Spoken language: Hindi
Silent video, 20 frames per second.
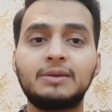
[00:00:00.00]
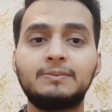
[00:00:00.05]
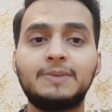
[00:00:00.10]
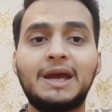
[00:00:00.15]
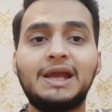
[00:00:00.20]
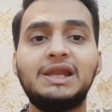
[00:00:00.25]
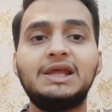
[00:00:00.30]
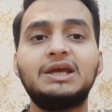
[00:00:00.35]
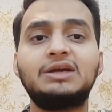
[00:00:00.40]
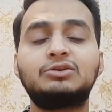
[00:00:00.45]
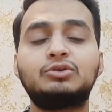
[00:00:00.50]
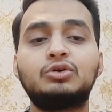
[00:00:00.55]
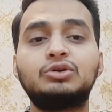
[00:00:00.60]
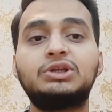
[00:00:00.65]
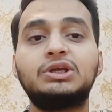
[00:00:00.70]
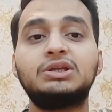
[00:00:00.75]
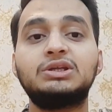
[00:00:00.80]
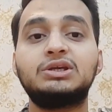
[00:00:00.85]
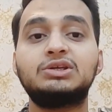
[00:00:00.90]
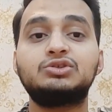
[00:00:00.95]
पहले एक दो
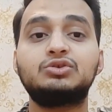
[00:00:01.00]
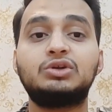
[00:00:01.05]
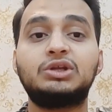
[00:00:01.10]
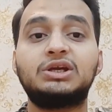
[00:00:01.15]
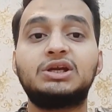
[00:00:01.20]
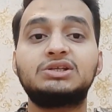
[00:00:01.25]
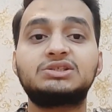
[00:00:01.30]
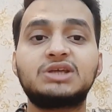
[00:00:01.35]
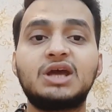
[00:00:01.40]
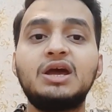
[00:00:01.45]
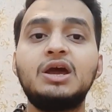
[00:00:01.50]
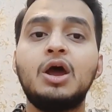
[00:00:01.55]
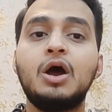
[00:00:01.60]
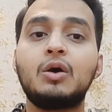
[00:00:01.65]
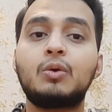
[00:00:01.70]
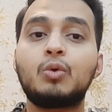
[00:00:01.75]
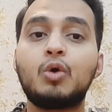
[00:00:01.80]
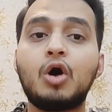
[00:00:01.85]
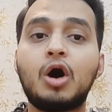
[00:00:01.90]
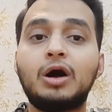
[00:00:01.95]
दिन के जो टिकट्स हैं वो